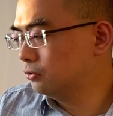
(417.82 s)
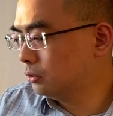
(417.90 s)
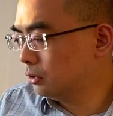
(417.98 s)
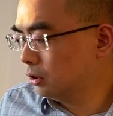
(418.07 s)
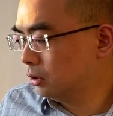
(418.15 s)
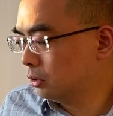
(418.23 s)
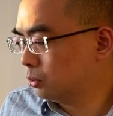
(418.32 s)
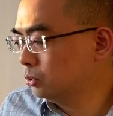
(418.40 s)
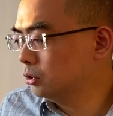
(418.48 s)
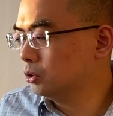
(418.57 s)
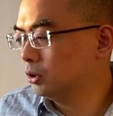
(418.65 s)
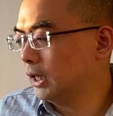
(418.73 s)
呃，顾
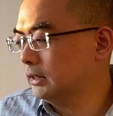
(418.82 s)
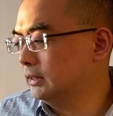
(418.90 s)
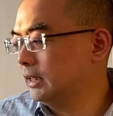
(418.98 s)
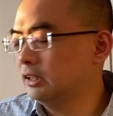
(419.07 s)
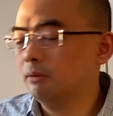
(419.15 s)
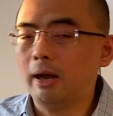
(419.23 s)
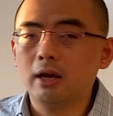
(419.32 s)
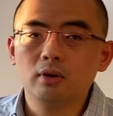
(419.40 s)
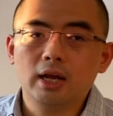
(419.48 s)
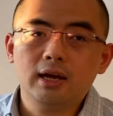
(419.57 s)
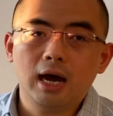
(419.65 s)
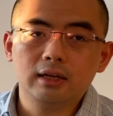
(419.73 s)
俊说他以前也买
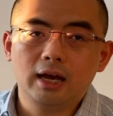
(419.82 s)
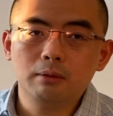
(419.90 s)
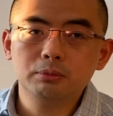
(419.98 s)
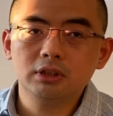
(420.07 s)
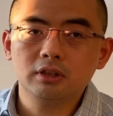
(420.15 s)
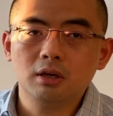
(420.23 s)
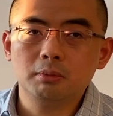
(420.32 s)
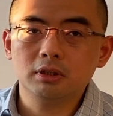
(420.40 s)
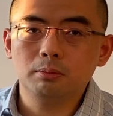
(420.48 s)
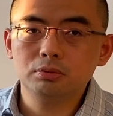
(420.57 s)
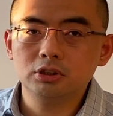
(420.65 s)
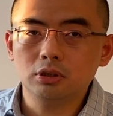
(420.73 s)
过徕卡的 M 系列嘛，
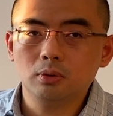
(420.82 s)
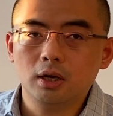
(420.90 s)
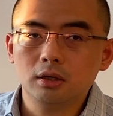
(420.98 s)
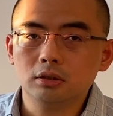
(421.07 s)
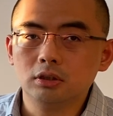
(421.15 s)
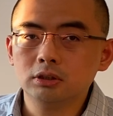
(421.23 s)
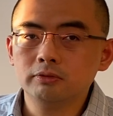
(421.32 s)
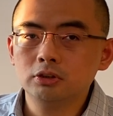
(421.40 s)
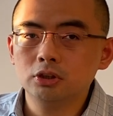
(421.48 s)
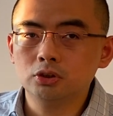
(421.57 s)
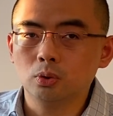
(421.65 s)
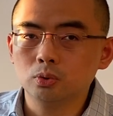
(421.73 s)
也不喜欢，可能因为
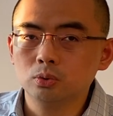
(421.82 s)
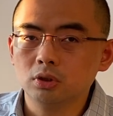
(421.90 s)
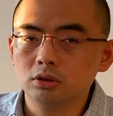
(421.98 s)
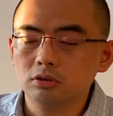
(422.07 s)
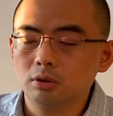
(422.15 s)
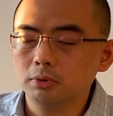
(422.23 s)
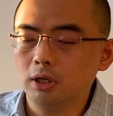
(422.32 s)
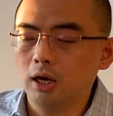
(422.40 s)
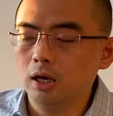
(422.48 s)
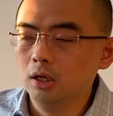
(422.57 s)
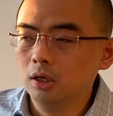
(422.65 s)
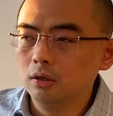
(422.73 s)
是手动的，是什么的
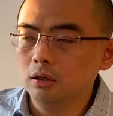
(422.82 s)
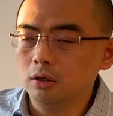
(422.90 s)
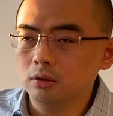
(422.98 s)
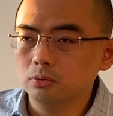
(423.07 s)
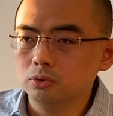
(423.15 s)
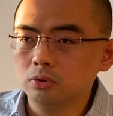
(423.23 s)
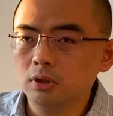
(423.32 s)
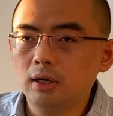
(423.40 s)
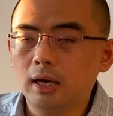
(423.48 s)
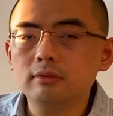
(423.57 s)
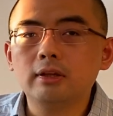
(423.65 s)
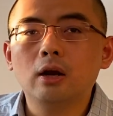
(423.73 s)
啊？呃，我觉得
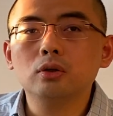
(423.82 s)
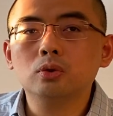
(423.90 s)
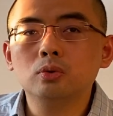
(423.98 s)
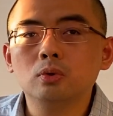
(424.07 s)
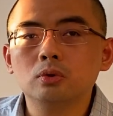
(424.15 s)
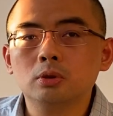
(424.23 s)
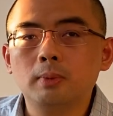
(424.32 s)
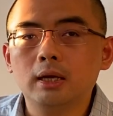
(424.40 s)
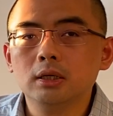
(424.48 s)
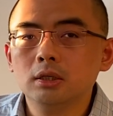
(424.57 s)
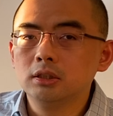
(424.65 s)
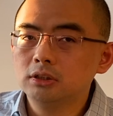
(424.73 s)
SL Two 对
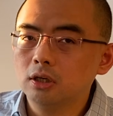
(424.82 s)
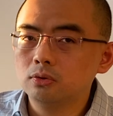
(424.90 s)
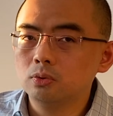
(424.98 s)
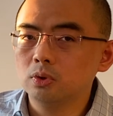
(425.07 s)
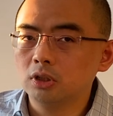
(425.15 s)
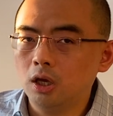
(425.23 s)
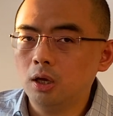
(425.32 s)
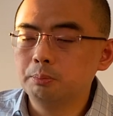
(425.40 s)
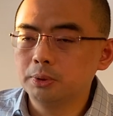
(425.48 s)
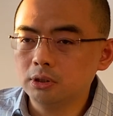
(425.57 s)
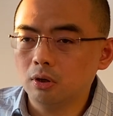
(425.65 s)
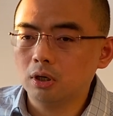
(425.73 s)
吧？像素也
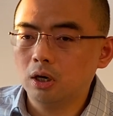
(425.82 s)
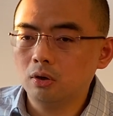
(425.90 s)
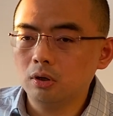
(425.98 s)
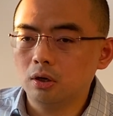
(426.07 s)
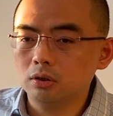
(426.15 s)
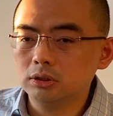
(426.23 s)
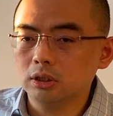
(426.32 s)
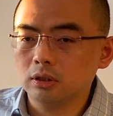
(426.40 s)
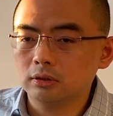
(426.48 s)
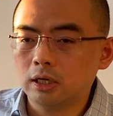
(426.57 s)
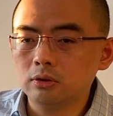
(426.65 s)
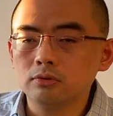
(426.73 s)
比较高了，而且
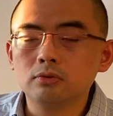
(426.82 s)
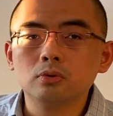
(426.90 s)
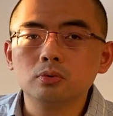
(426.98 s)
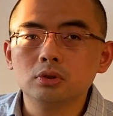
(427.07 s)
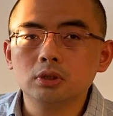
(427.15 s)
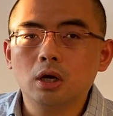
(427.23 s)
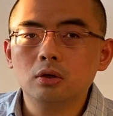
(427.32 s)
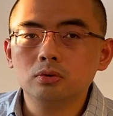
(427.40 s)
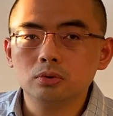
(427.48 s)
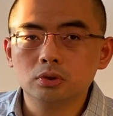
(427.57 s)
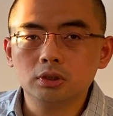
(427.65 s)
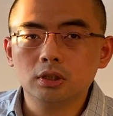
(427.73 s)
呢，它又自动对焦，
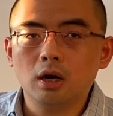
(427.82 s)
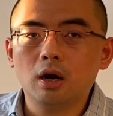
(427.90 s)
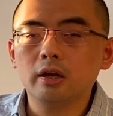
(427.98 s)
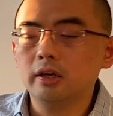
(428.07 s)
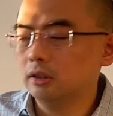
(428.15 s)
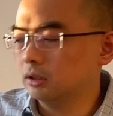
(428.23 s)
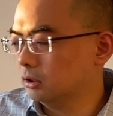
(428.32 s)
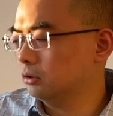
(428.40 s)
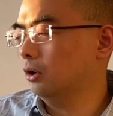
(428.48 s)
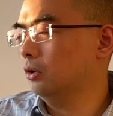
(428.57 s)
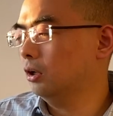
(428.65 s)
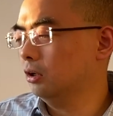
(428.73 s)
又是这个 R A A 的镜
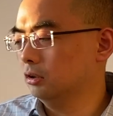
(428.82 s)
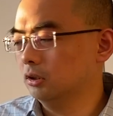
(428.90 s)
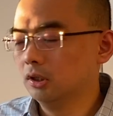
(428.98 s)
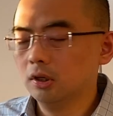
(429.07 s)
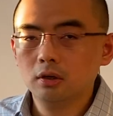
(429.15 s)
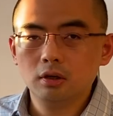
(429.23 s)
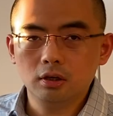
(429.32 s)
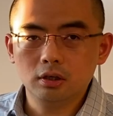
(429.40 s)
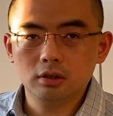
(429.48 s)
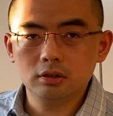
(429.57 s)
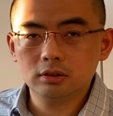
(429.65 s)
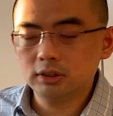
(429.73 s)
头，很
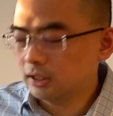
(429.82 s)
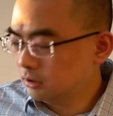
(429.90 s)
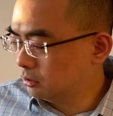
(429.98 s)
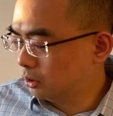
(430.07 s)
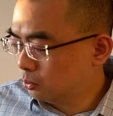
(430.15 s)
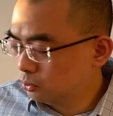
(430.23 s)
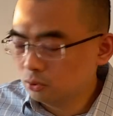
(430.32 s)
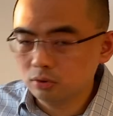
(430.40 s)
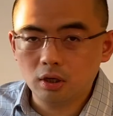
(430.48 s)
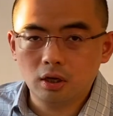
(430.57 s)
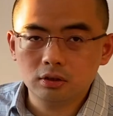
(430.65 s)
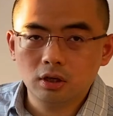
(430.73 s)
呃，建议呢，顾俊
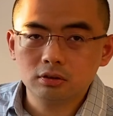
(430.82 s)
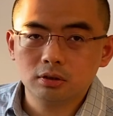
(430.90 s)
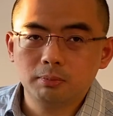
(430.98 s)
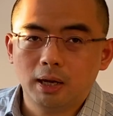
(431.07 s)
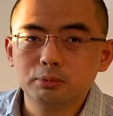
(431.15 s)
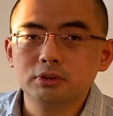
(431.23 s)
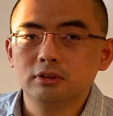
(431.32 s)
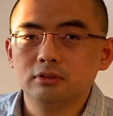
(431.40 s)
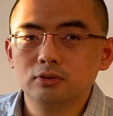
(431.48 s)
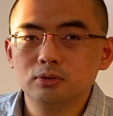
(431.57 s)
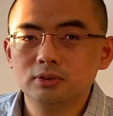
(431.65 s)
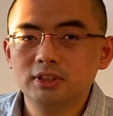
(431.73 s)
呢，要是买不起
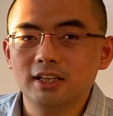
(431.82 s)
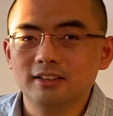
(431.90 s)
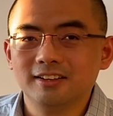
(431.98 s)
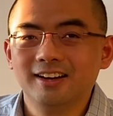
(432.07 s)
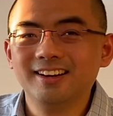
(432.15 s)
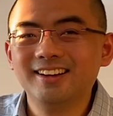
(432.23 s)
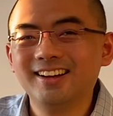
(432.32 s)
就就借一个，